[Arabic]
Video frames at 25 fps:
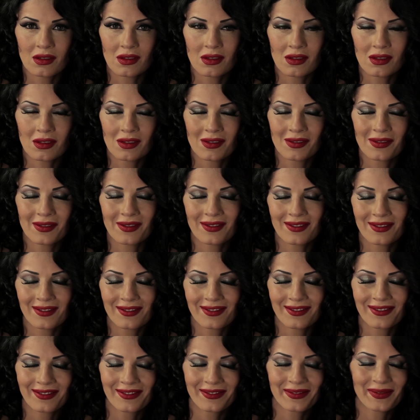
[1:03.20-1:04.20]
في دماغي
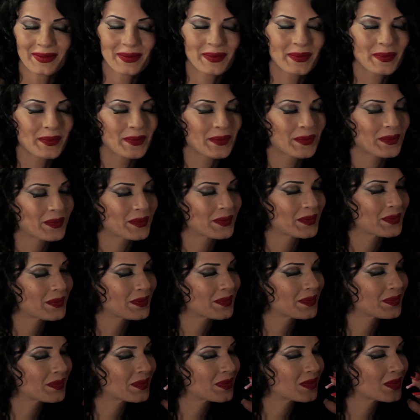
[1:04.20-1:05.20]

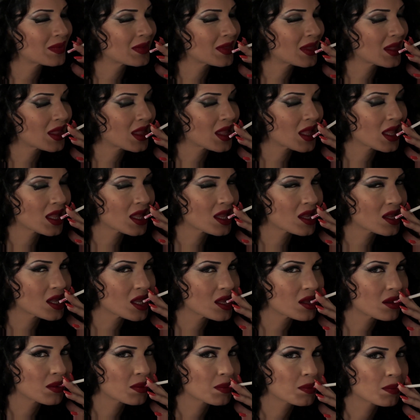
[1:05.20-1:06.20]
اصلها عامله كده
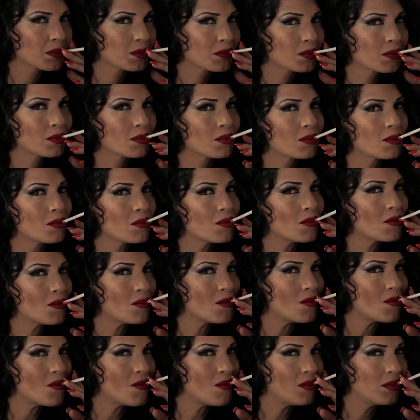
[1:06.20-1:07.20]
زي النجمات
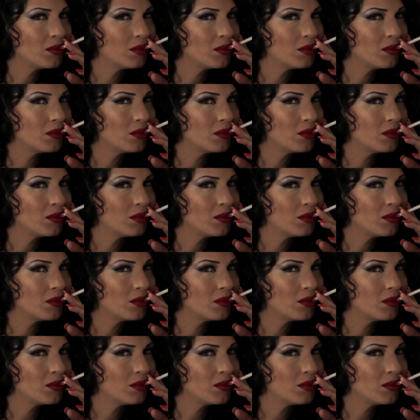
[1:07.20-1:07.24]
الامريكان